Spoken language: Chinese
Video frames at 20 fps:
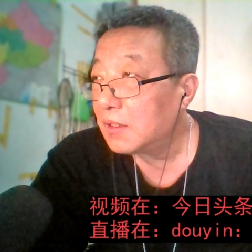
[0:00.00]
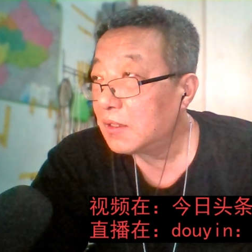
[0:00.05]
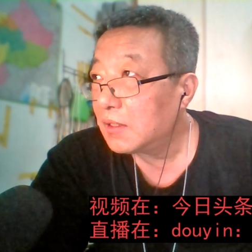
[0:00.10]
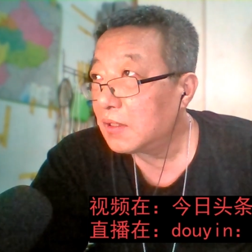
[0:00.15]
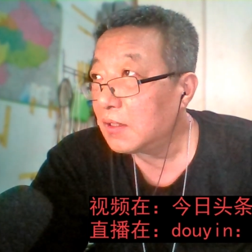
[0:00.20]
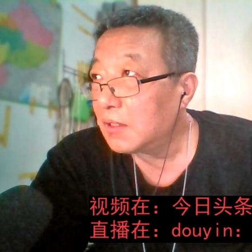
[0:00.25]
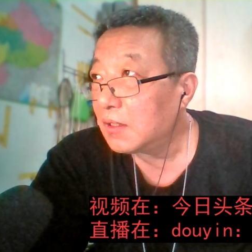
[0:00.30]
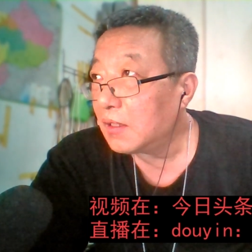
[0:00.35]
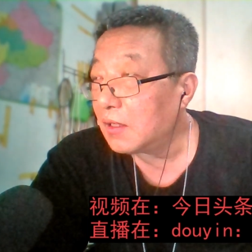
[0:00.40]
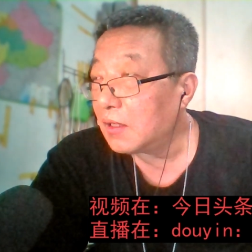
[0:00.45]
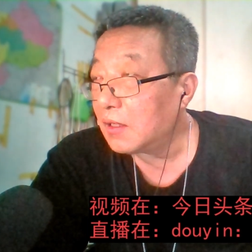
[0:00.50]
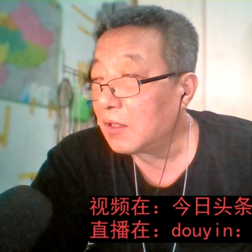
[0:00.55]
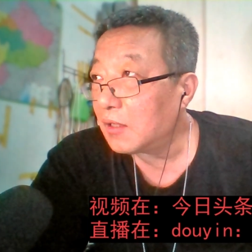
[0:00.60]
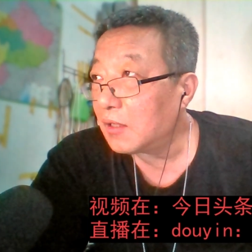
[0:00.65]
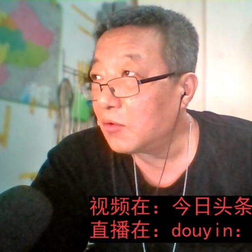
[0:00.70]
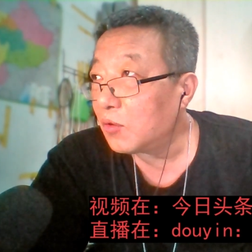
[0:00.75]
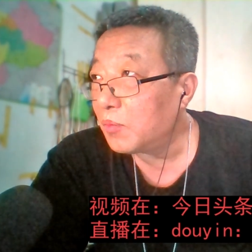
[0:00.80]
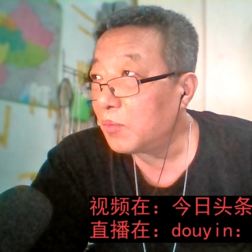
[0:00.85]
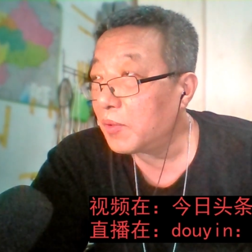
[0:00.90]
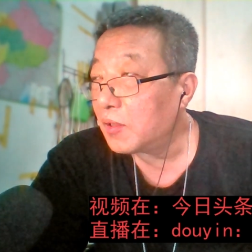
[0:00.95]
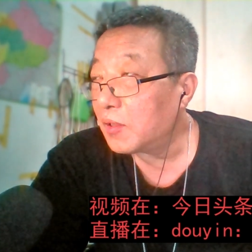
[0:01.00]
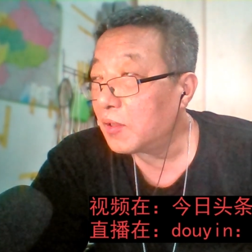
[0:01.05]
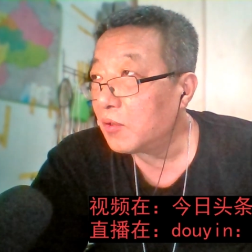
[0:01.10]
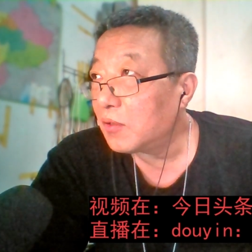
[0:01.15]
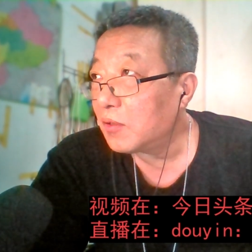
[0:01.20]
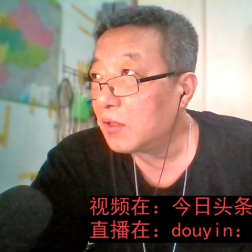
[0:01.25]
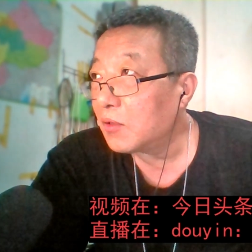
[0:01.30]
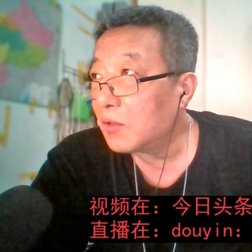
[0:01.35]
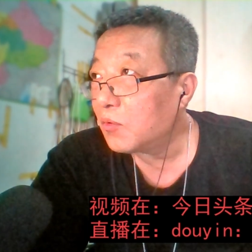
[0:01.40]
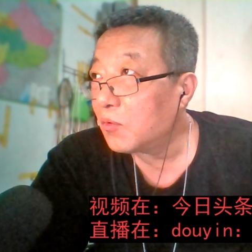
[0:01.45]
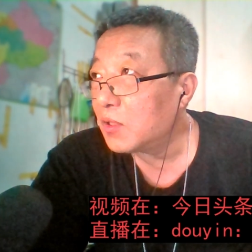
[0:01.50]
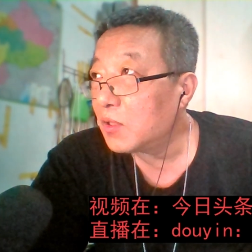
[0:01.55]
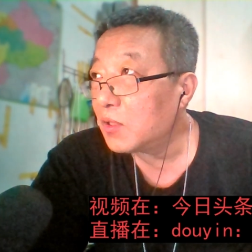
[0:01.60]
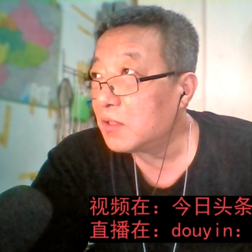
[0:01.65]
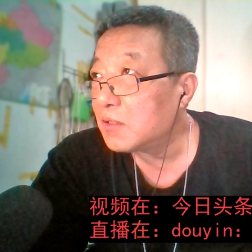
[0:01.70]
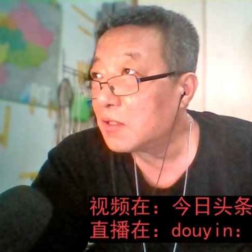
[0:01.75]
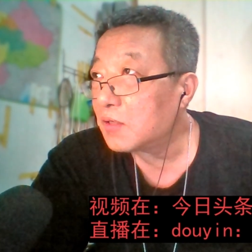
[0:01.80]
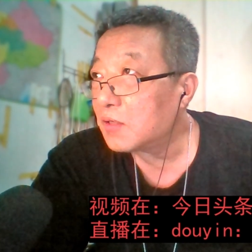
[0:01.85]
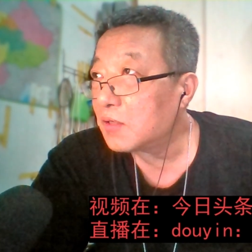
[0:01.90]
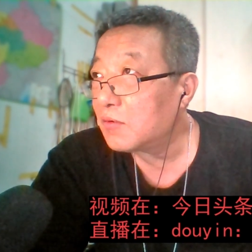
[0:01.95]
可能很多朋友都很关心
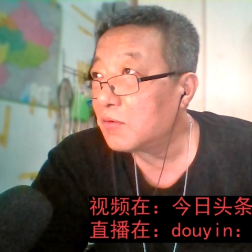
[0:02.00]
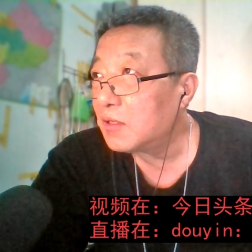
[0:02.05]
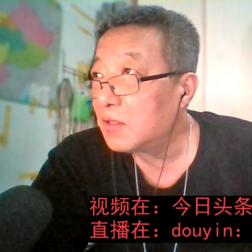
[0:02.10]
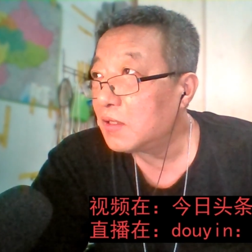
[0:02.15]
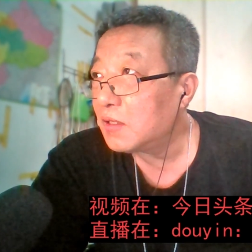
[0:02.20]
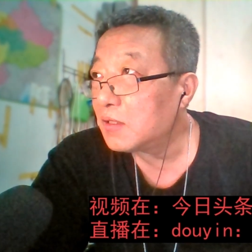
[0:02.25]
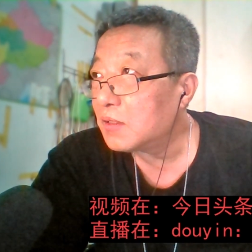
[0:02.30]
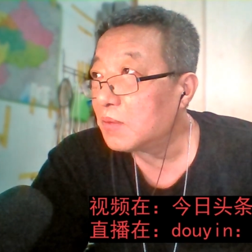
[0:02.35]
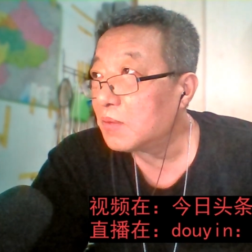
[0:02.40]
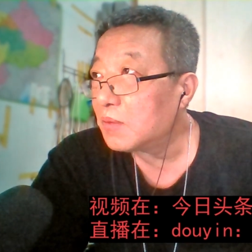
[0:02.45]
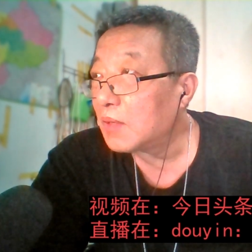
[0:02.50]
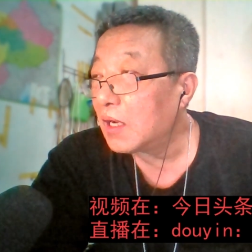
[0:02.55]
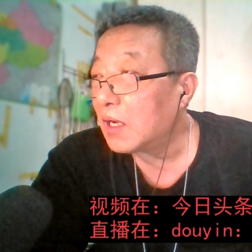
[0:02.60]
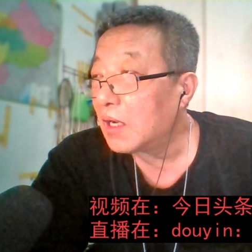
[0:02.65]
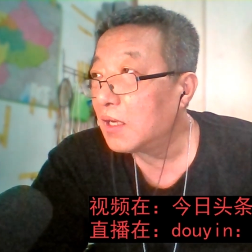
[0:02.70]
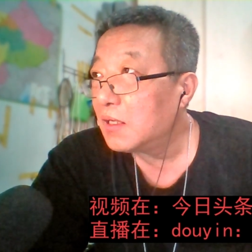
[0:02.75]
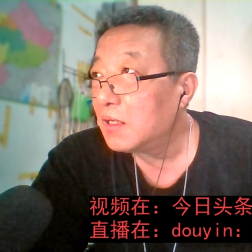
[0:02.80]
这个问题，是吧？